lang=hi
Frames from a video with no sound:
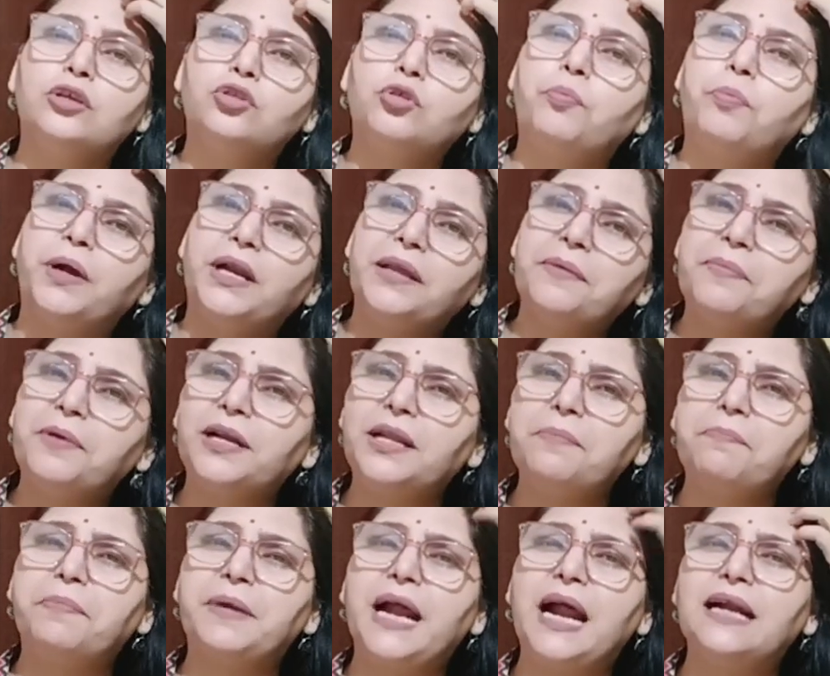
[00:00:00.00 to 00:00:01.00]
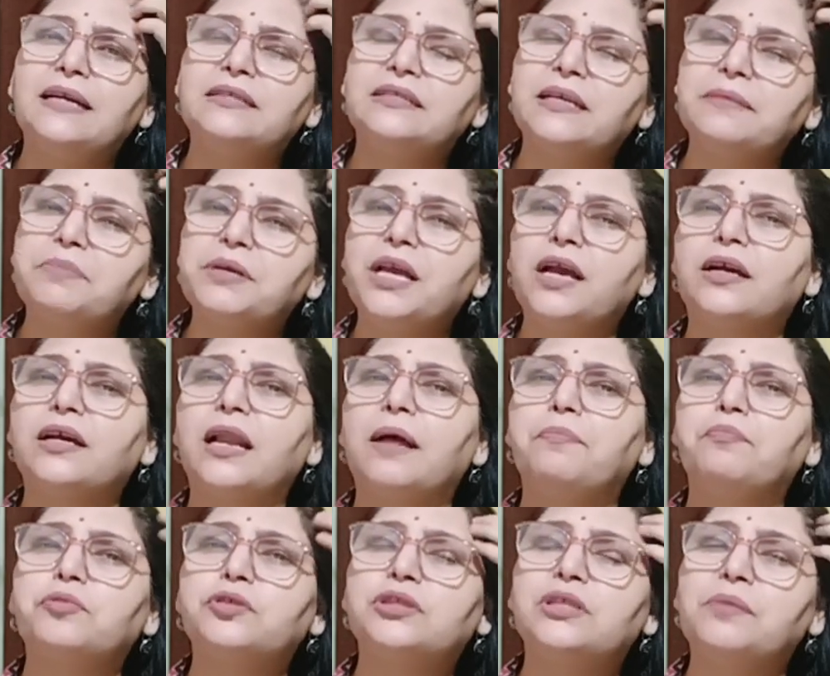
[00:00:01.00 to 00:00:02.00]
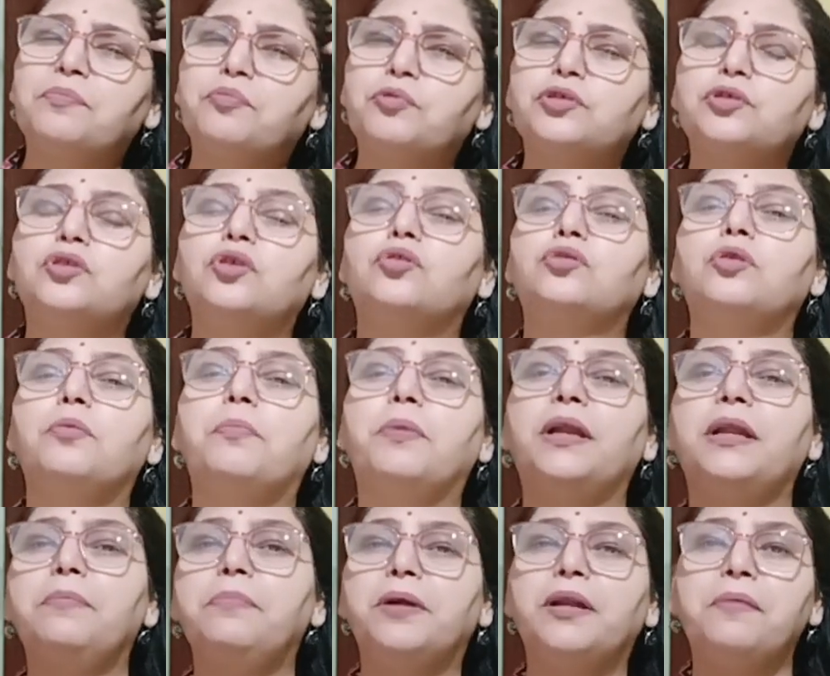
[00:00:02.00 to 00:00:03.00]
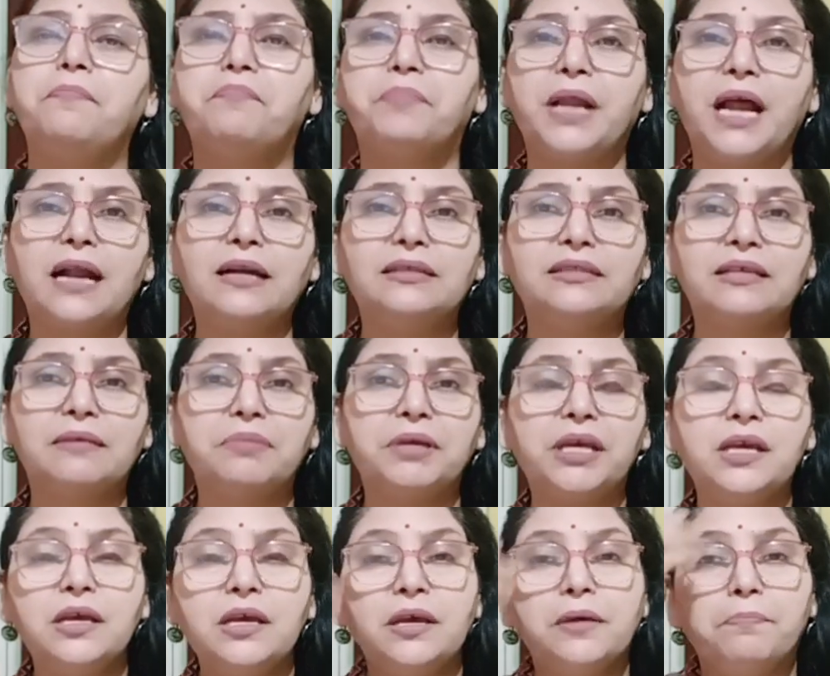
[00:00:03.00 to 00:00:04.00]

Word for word: तो बड़े बड़े ब्रांड से भी अगर आप मुझसे पूछते हो तो बड़े बड़े ब्रांड से भी